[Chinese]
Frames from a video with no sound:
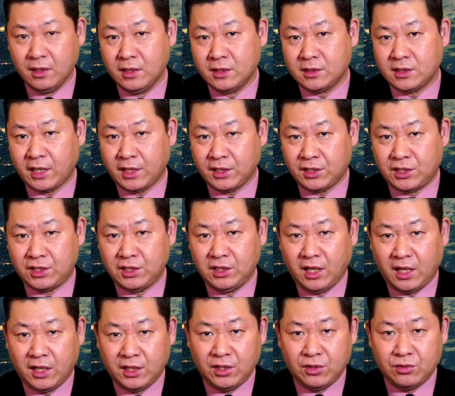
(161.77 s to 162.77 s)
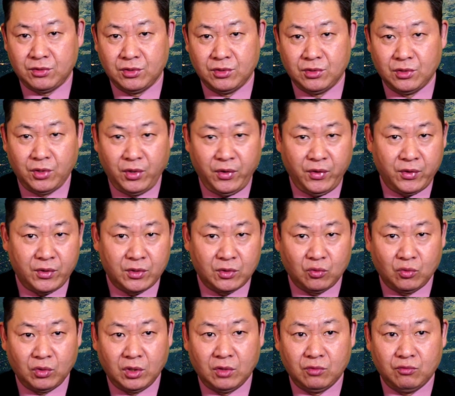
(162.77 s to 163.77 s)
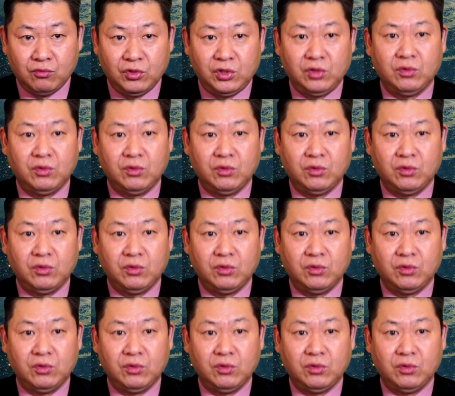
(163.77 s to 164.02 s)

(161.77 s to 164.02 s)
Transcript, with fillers: 在西亚地区掠夺了无